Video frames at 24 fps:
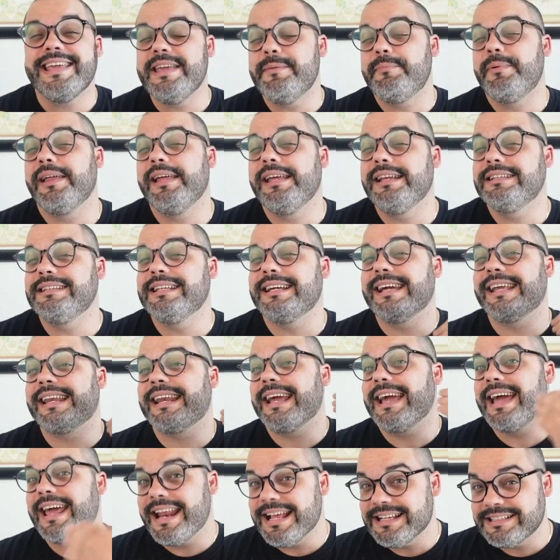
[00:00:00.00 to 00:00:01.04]
y pedirte que
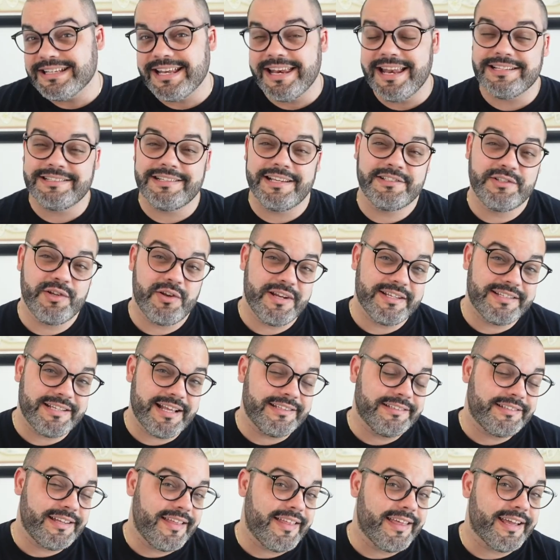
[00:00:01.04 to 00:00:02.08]
regreses las acciones
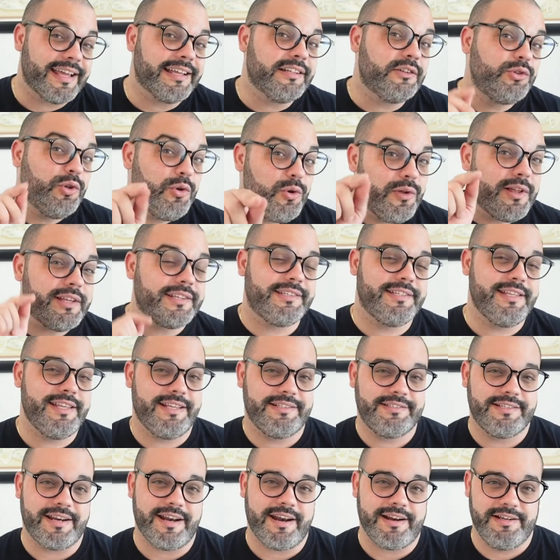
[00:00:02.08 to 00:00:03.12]
antes de que tú
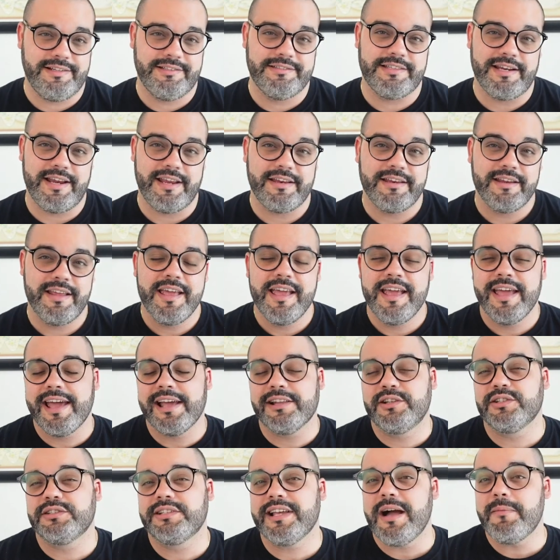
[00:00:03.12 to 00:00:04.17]
decidas cerrar el trade.
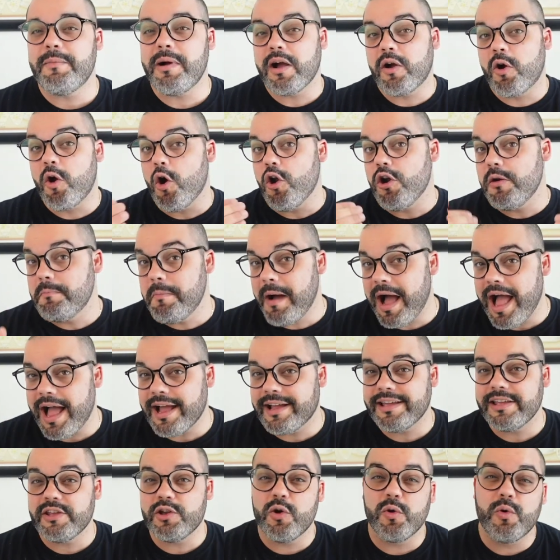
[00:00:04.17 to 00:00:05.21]
Esto se llama
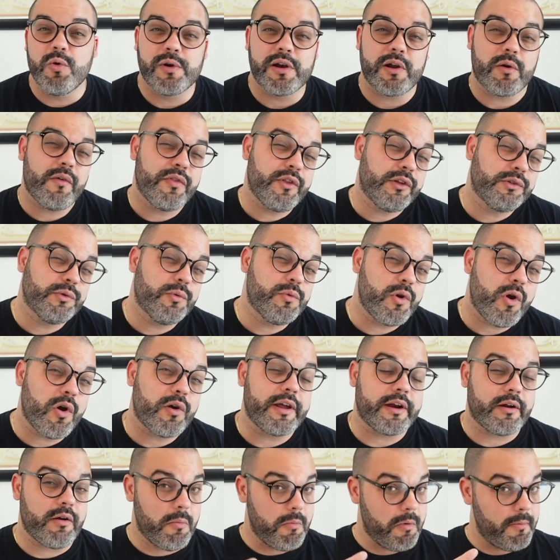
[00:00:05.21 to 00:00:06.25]
callback y ocurre cuando tu
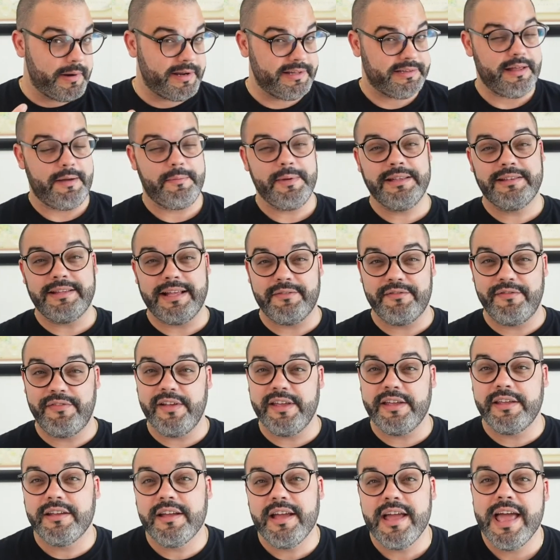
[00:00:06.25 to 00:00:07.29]
broker, como prestamista en
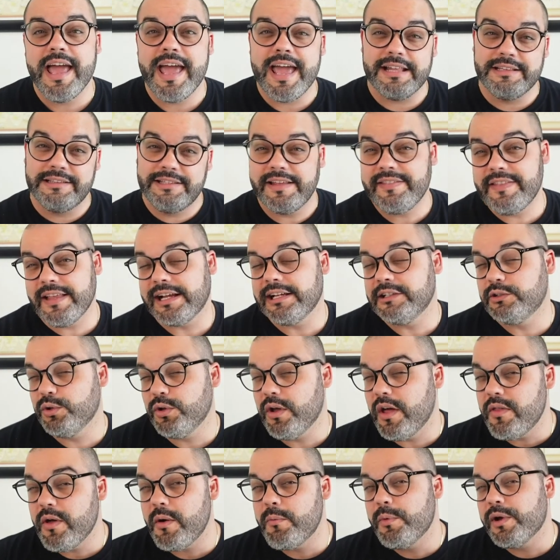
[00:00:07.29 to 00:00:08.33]
fin, entiende que tu
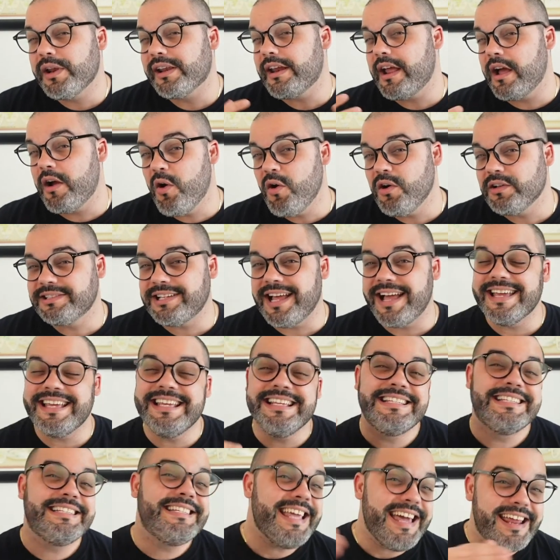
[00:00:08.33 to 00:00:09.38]
deuda es muy riesgosa
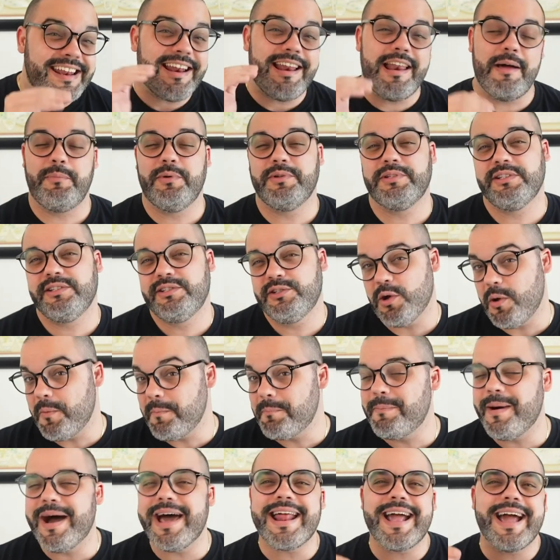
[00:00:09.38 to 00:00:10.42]
y cierra la
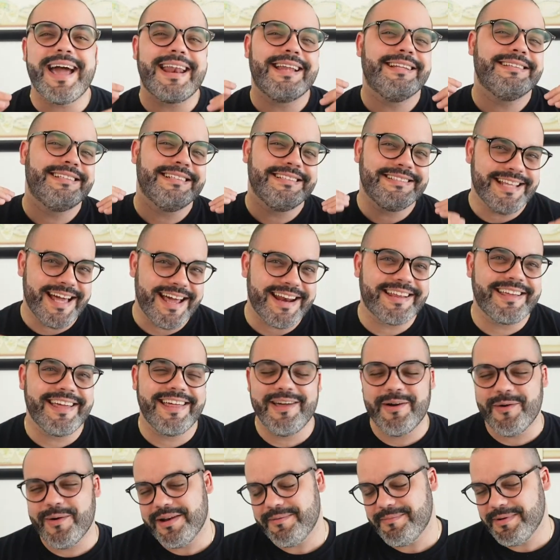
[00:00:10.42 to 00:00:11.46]
posición para garantizar que
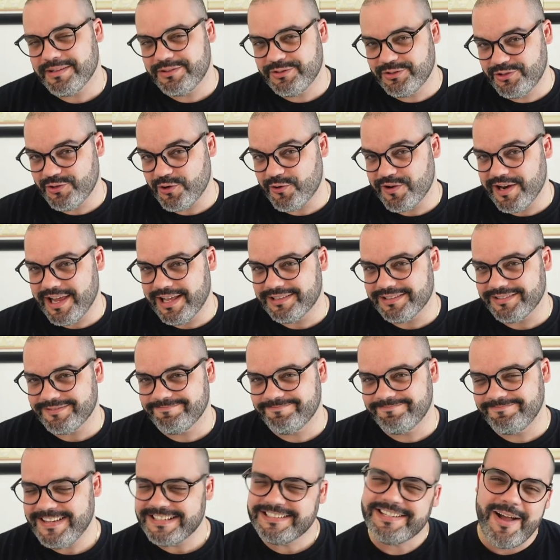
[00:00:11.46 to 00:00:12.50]
devuelvas este tu chocolate.
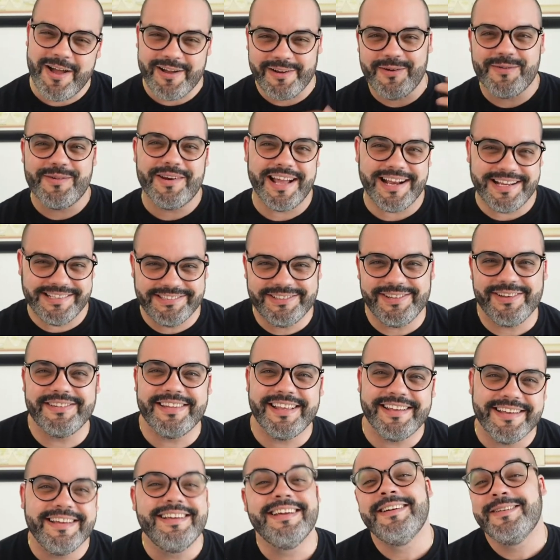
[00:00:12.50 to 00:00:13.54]
Ya sabes, como la canción
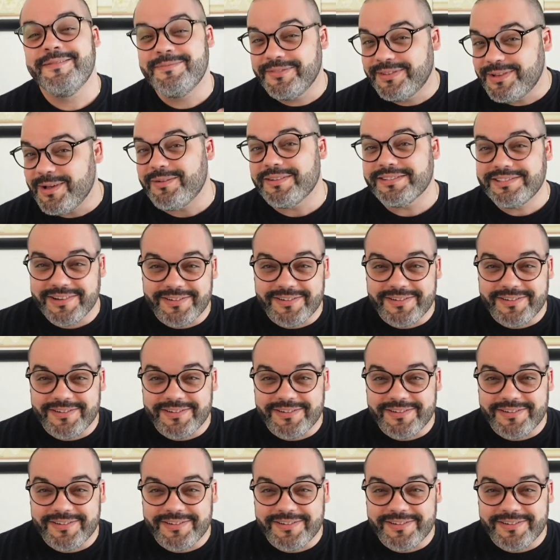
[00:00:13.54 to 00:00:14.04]
de toma